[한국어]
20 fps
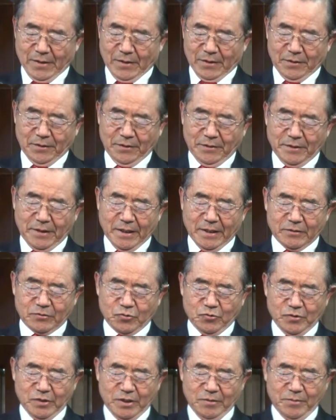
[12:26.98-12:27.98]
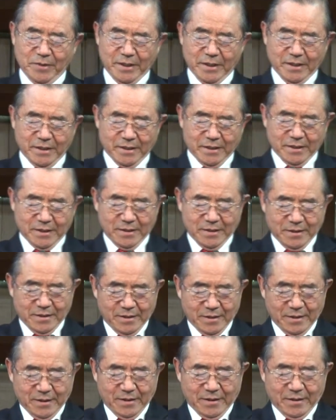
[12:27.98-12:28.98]
그런데 주님이
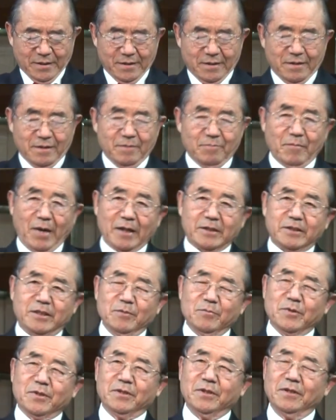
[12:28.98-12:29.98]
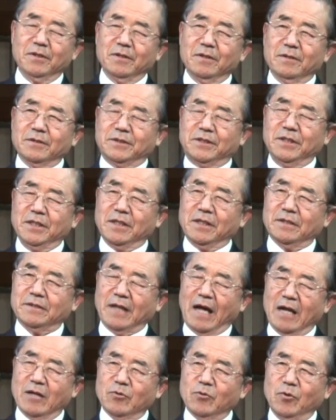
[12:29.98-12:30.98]
마침 그 지역에
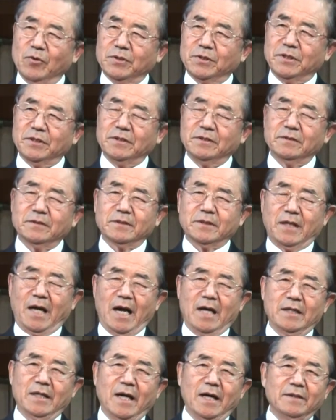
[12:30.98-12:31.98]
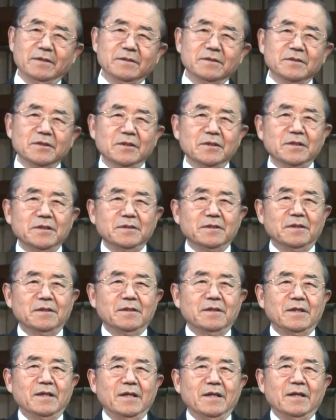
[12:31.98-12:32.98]
살고 있던 가난
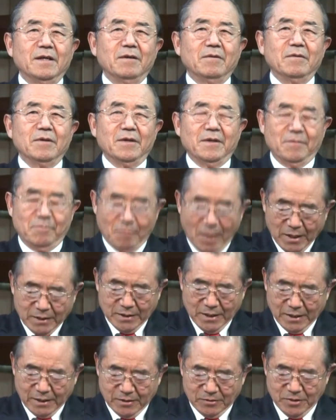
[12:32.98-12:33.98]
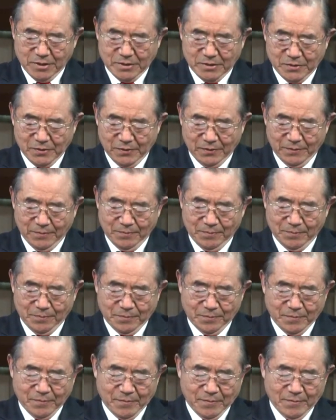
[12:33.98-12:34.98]
여인을 만나게 되지요.
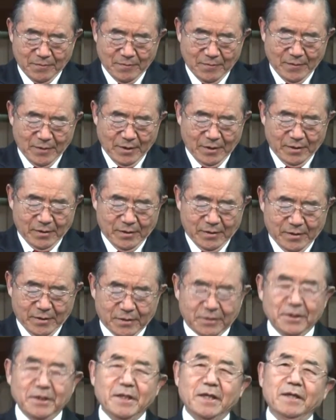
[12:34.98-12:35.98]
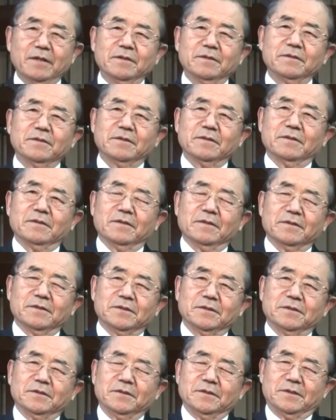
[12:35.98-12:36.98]
그에게는
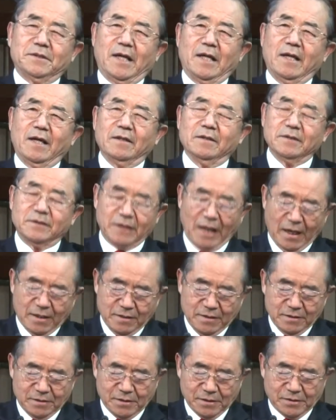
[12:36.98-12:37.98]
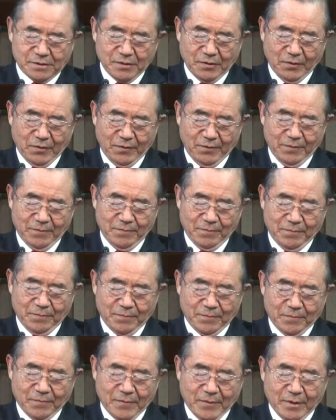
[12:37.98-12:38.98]
사랑하는 딸이 있었어요.
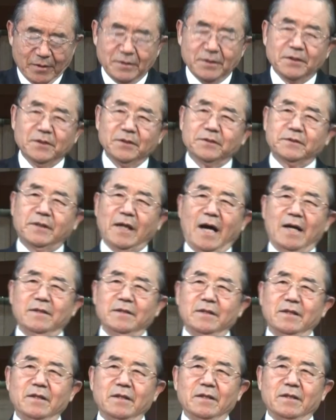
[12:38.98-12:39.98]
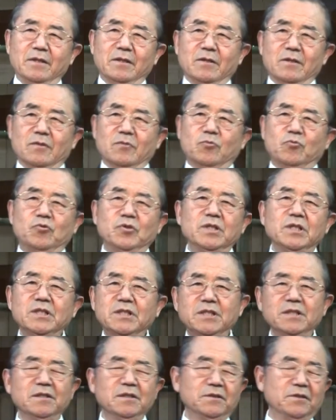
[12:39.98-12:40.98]
근데 그 딸이
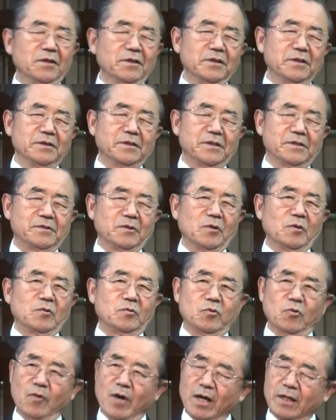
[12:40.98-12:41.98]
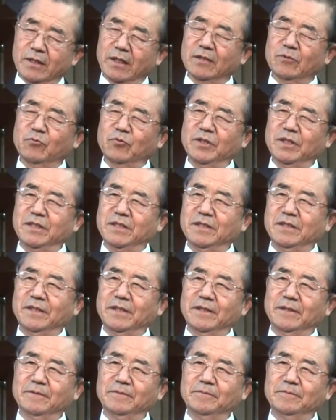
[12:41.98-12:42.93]
귀신이 들리셨어요. 흉악한 귀신이.